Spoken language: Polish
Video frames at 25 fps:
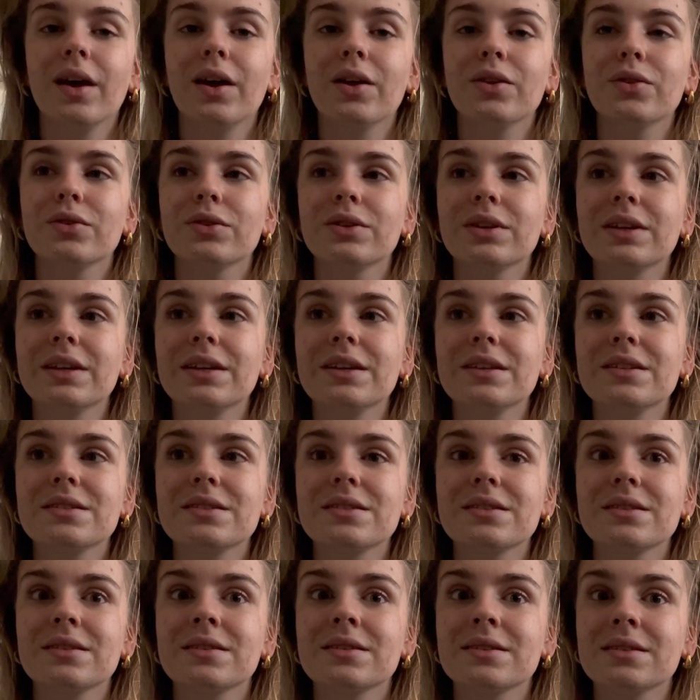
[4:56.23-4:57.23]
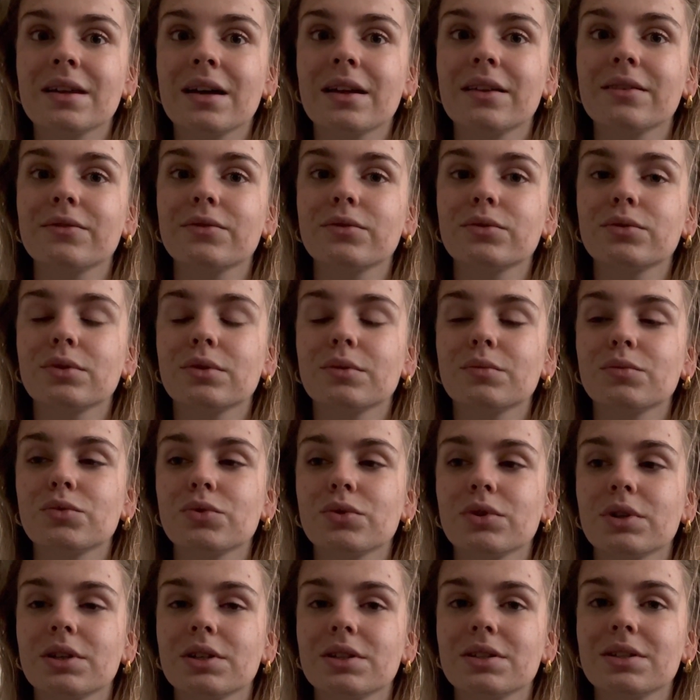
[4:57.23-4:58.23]
To nie jest stan, w którym
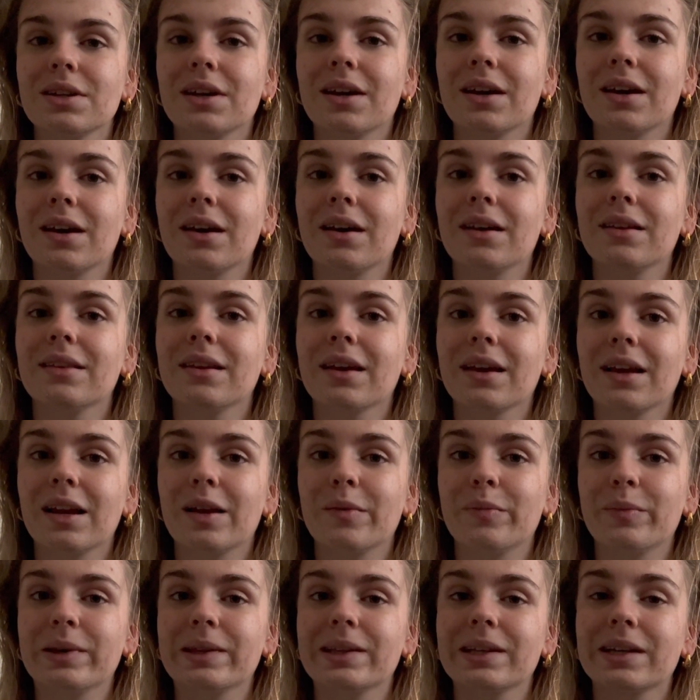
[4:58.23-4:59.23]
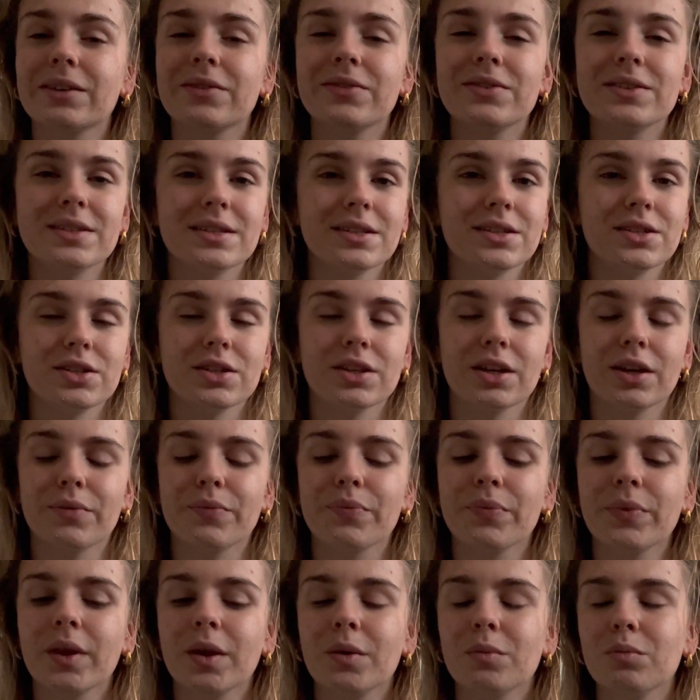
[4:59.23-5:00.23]
czuję się najlepiej, tak fizycznie
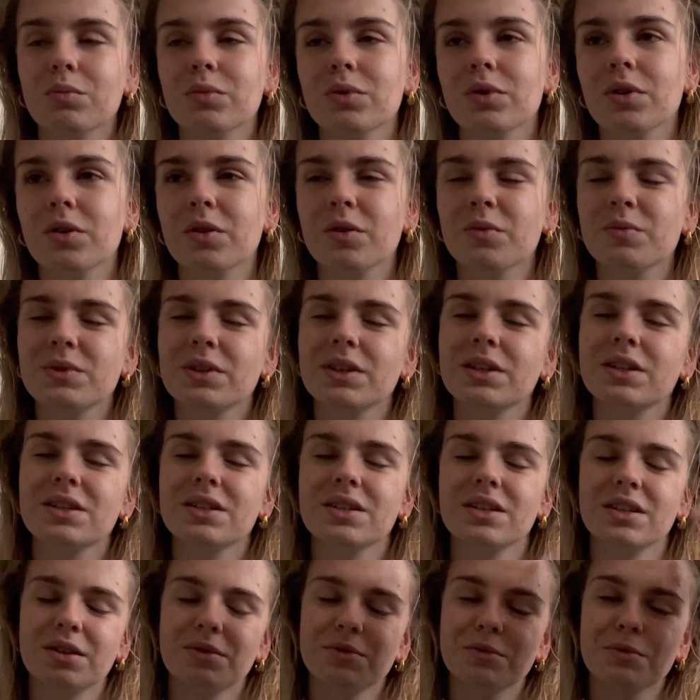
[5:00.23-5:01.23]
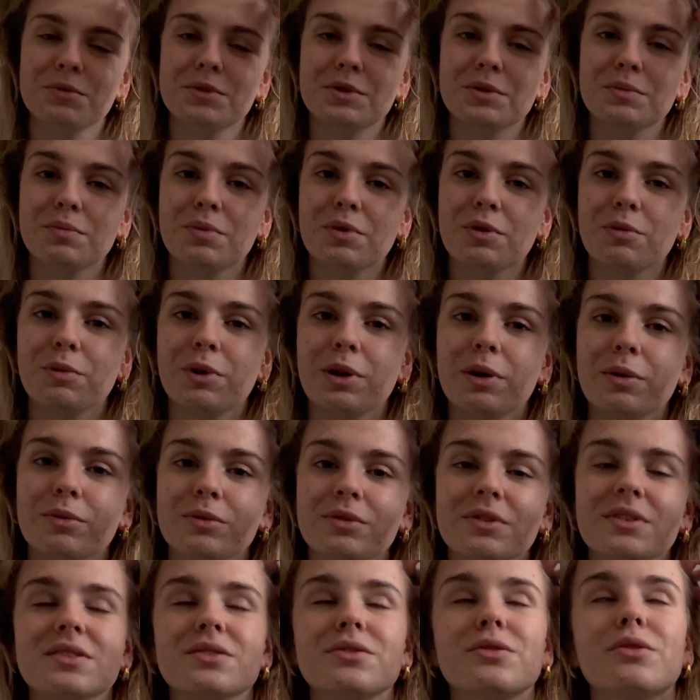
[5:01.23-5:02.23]
bo psychicznie nie mam z tym problemu, to
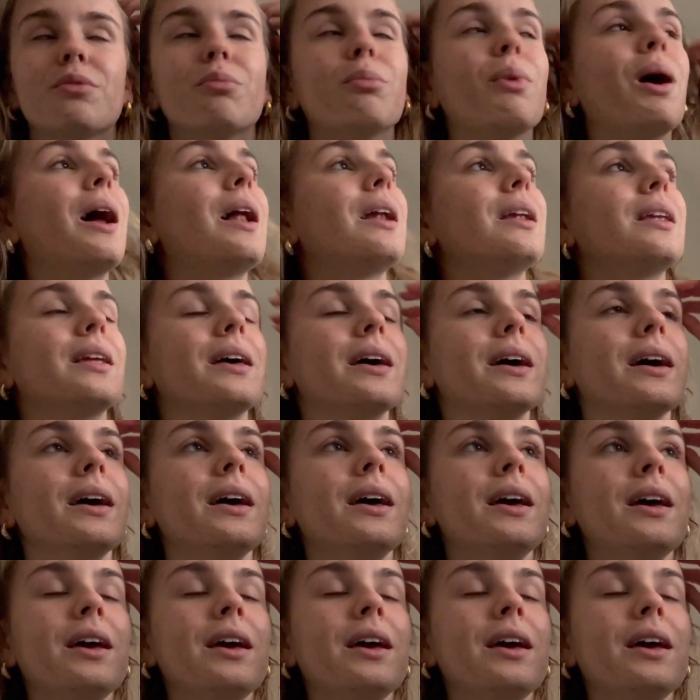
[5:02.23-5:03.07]
jest normalne.